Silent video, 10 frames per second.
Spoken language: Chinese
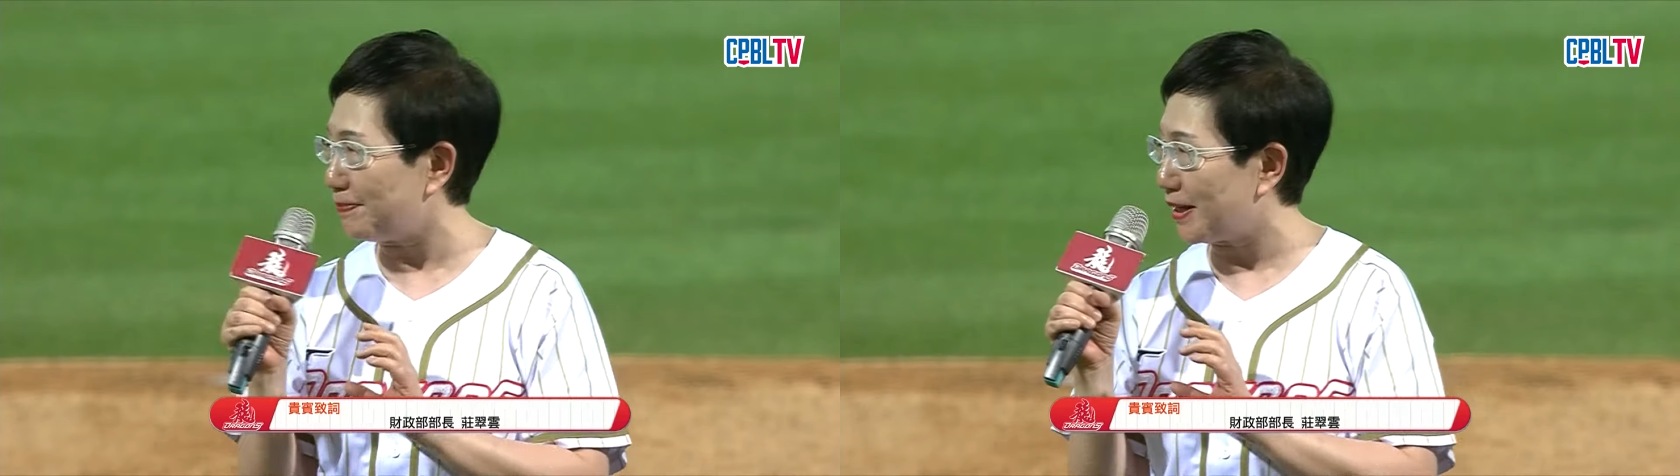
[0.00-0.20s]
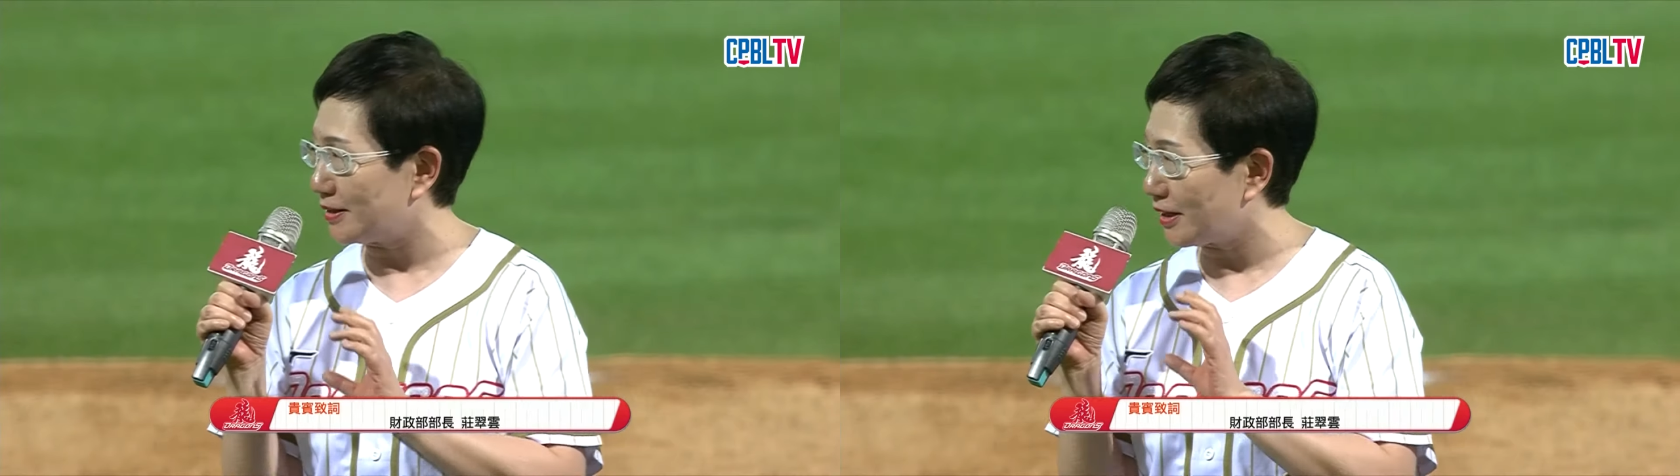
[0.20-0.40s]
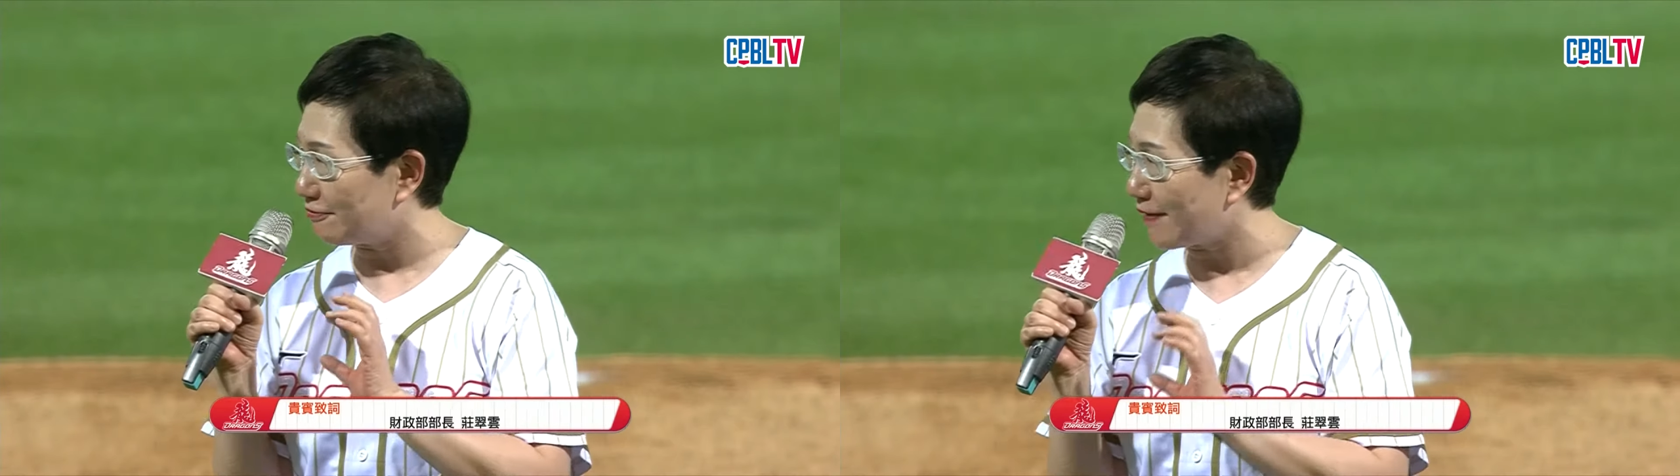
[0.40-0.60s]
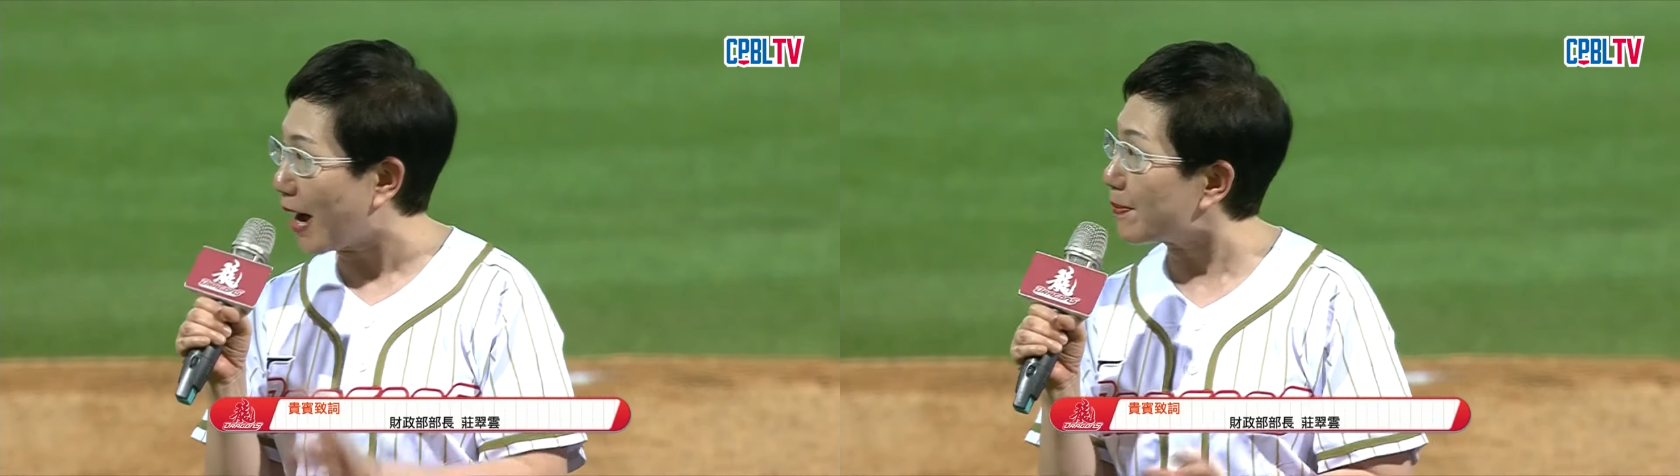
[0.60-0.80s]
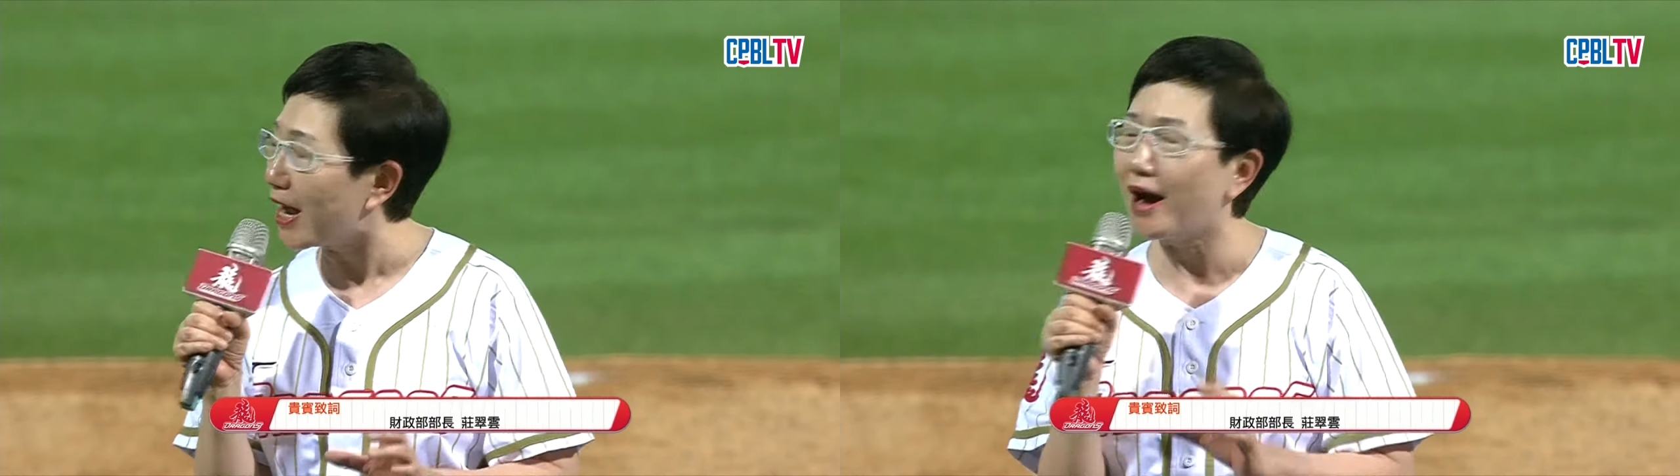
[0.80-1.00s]
本的
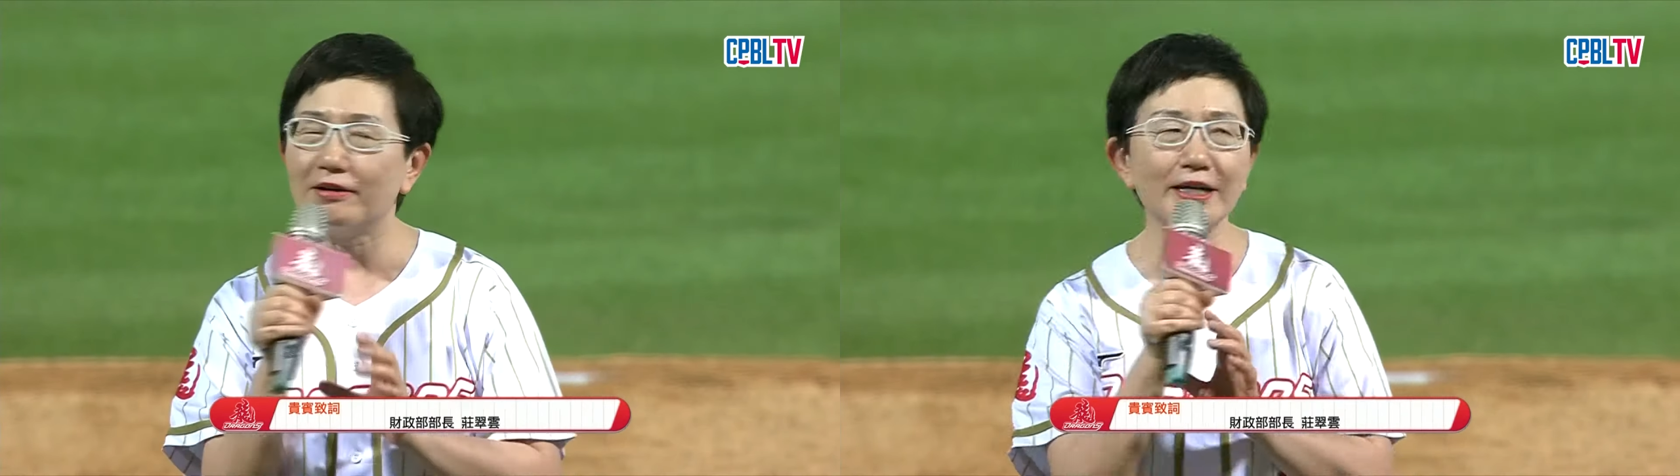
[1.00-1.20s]
发票，